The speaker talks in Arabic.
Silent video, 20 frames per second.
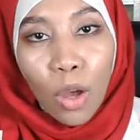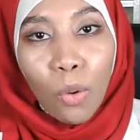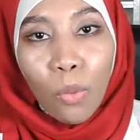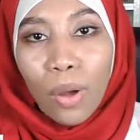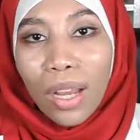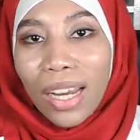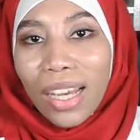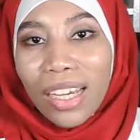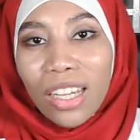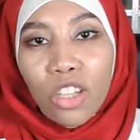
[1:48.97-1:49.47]

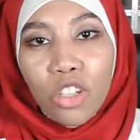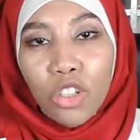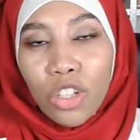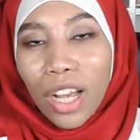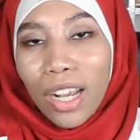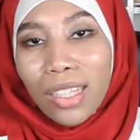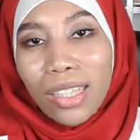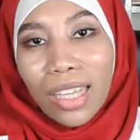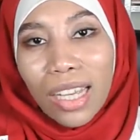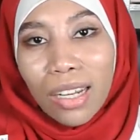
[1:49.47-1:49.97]
ولكن
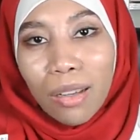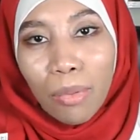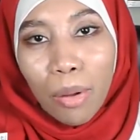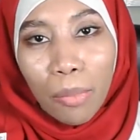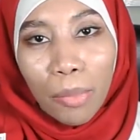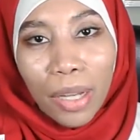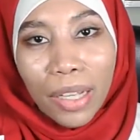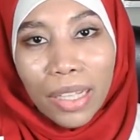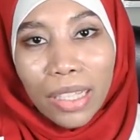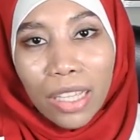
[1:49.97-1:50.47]
الشعر ديالك ما
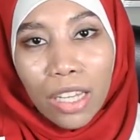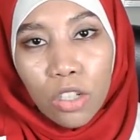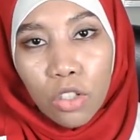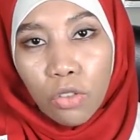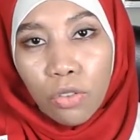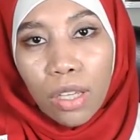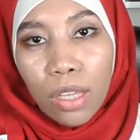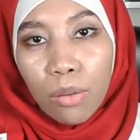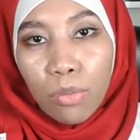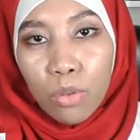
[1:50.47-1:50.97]

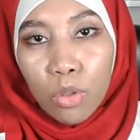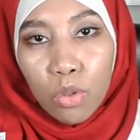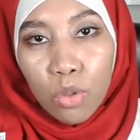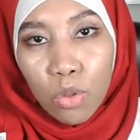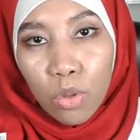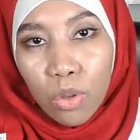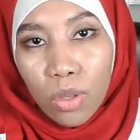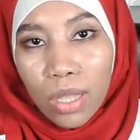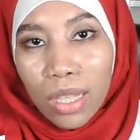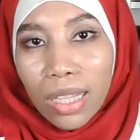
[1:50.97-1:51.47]
مهلياش فيه
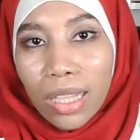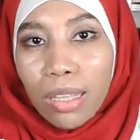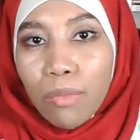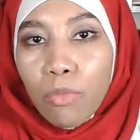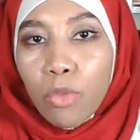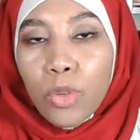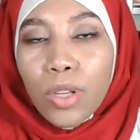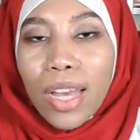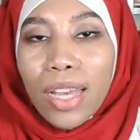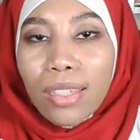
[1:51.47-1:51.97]
بالزيوت اللي
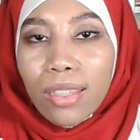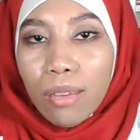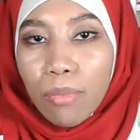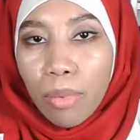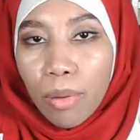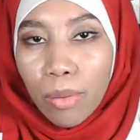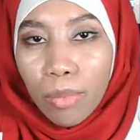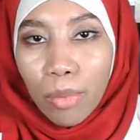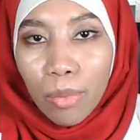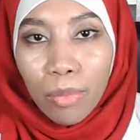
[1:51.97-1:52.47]

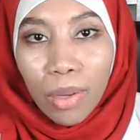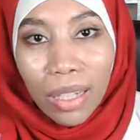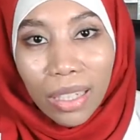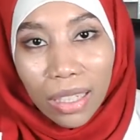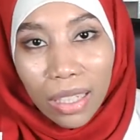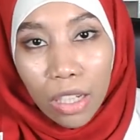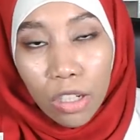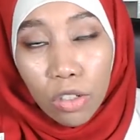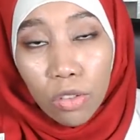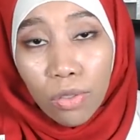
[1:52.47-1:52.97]
مناسبه وما
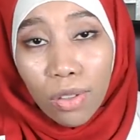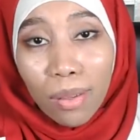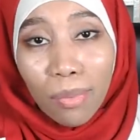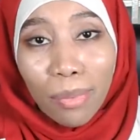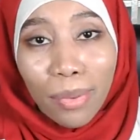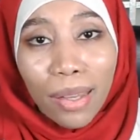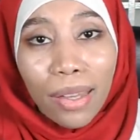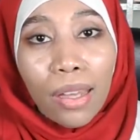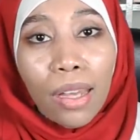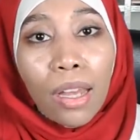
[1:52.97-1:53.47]
مهلياش فيه
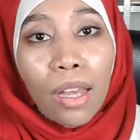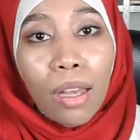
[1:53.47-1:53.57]
ب...